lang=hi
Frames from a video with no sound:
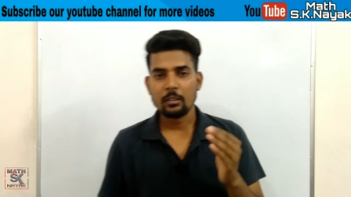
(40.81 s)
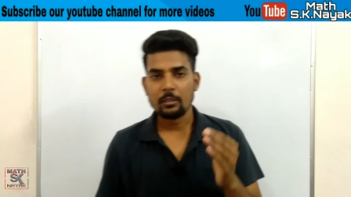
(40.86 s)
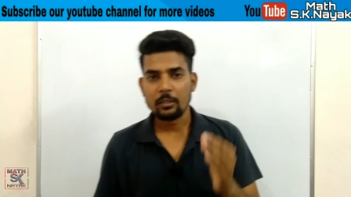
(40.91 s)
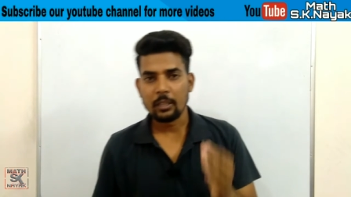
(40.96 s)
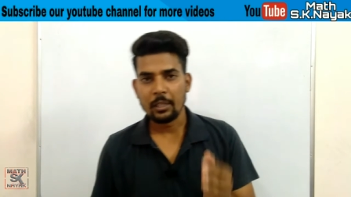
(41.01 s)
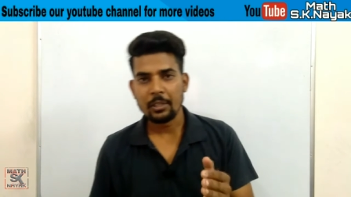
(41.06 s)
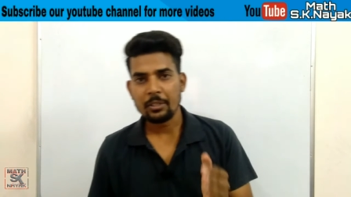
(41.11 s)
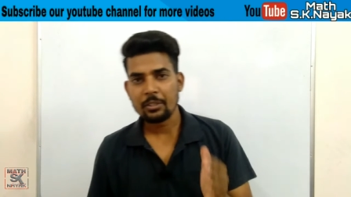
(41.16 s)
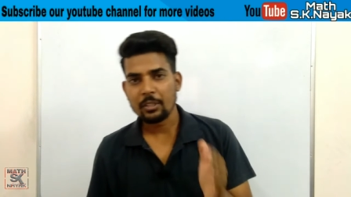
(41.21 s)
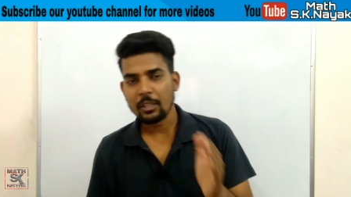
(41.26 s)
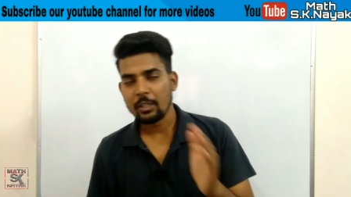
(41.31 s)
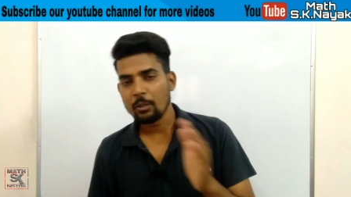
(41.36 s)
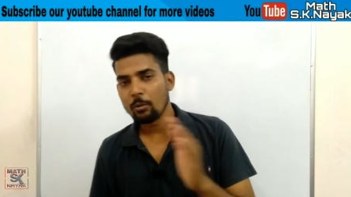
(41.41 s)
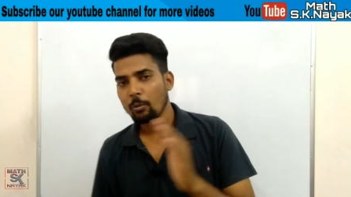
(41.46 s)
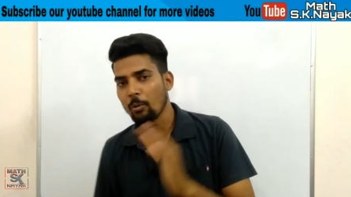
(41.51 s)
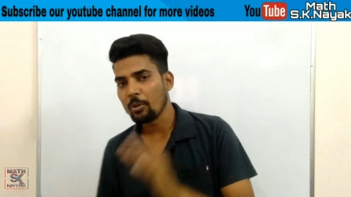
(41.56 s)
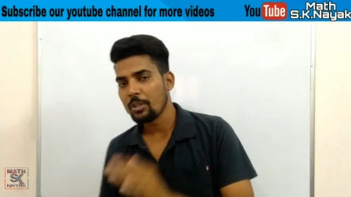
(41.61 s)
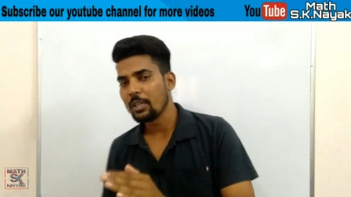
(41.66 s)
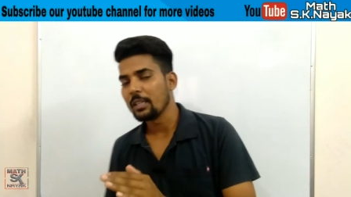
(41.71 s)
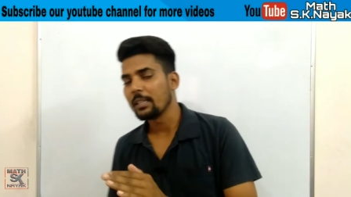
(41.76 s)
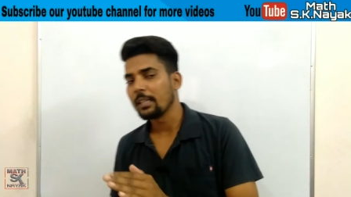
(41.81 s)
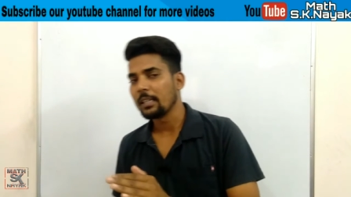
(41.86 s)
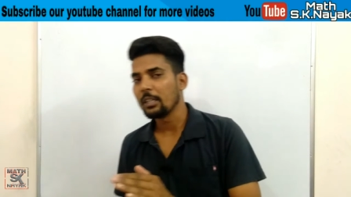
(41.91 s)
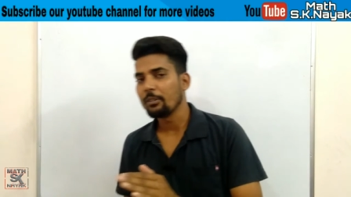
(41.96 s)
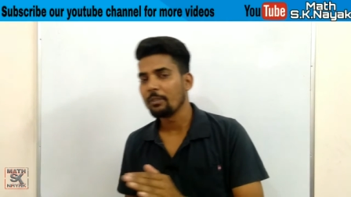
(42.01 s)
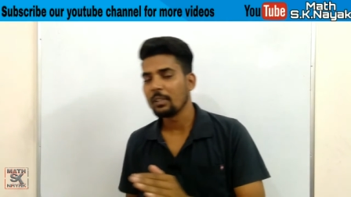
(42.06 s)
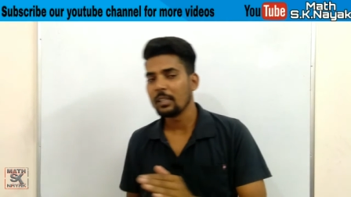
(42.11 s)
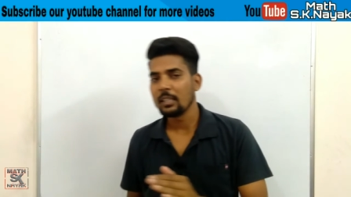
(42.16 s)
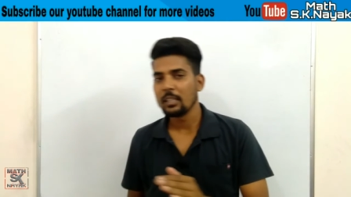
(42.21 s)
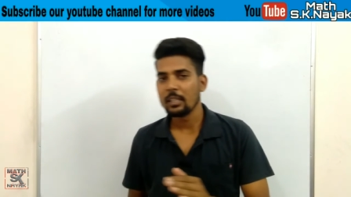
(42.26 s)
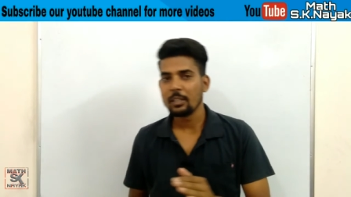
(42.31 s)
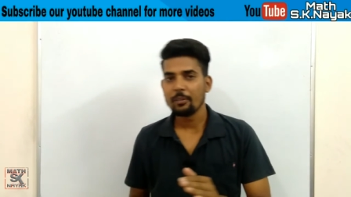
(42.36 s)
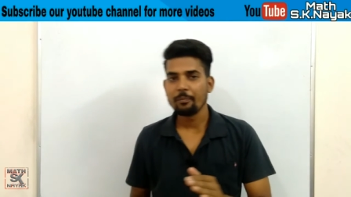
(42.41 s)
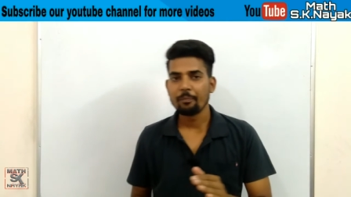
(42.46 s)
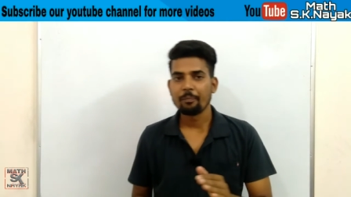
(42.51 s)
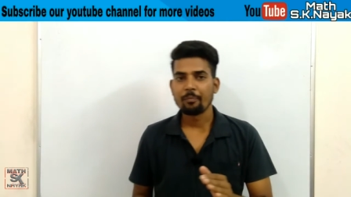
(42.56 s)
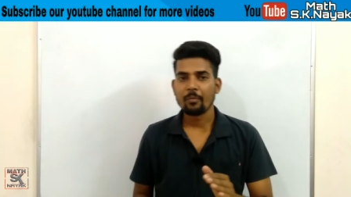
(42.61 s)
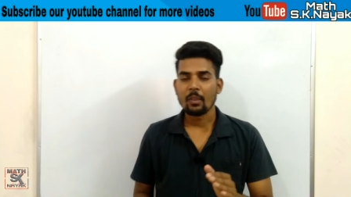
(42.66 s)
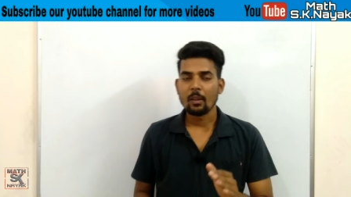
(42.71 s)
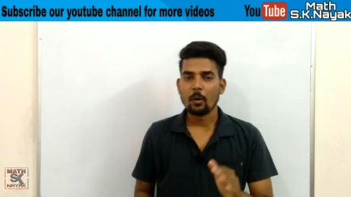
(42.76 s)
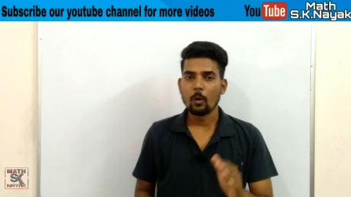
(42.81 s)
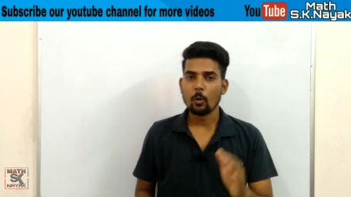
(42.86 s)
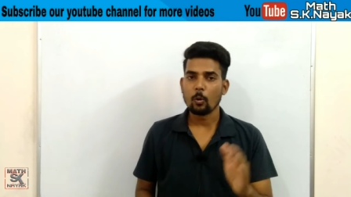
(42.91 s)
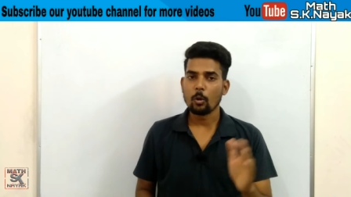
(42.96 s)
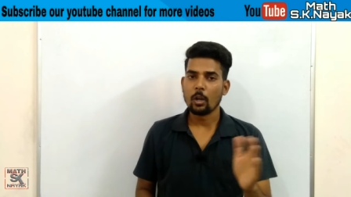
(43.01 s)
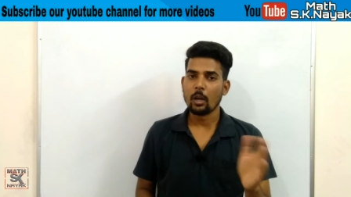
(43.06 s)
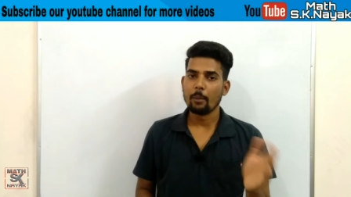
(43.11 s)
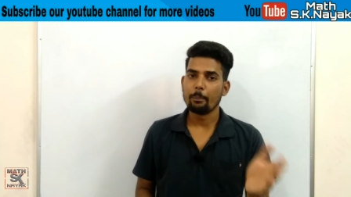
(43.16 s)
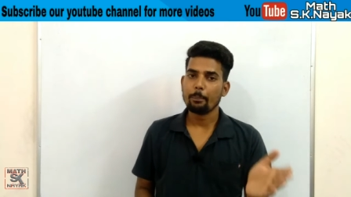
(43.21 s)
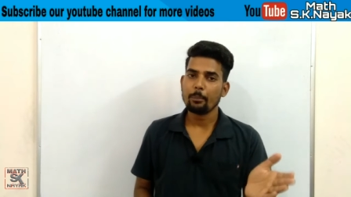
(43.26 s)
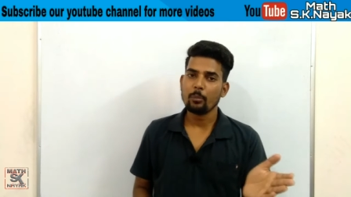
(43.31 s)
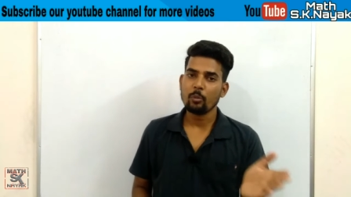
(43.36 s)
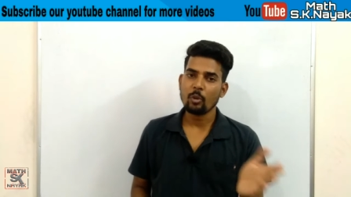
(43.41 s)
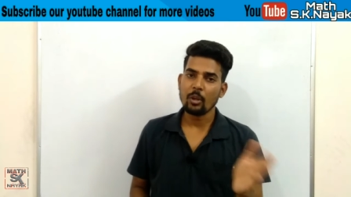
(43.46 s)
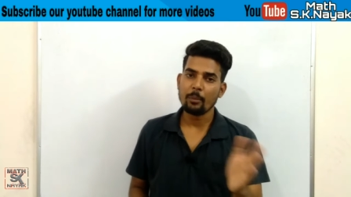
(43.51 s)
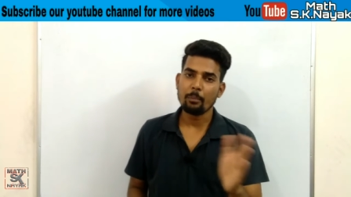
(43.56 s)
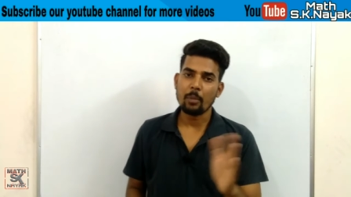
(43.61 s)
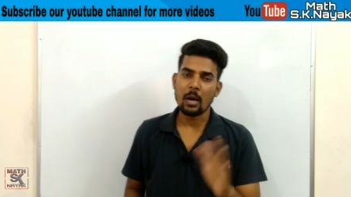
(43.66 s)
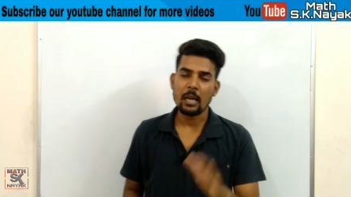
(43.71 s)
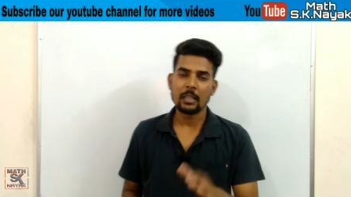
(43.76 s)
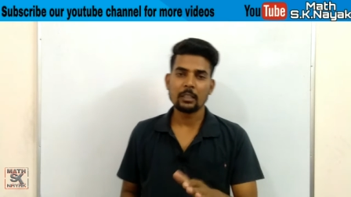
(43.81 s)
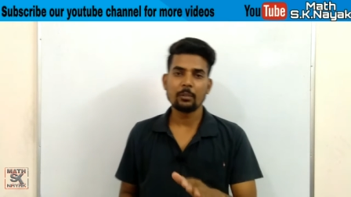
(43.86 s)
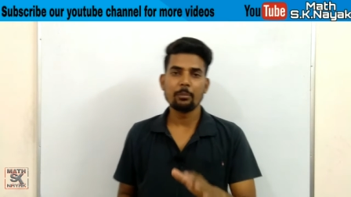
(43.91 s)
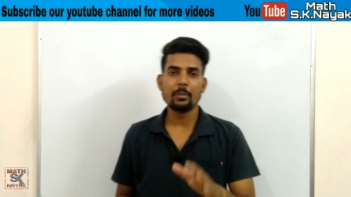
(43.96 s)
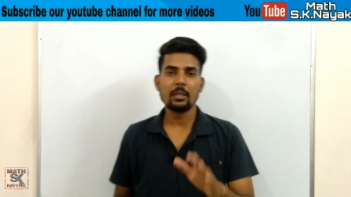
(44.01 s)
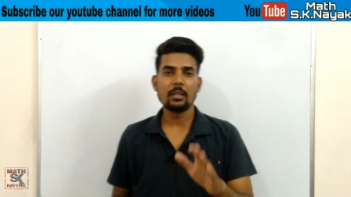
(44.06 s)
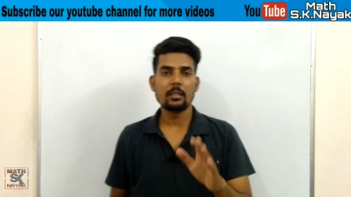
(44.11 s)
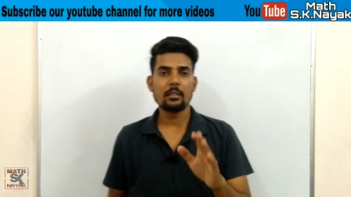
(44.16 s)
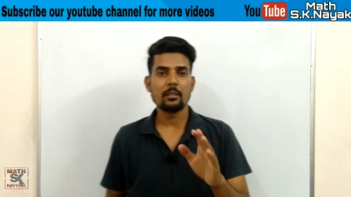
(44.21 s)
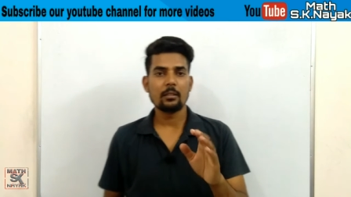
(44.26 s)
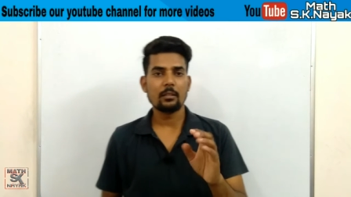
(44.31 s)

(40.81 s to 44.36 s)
तेईस तारीख को रिजल्ट आने वाला है और पूरे भारत में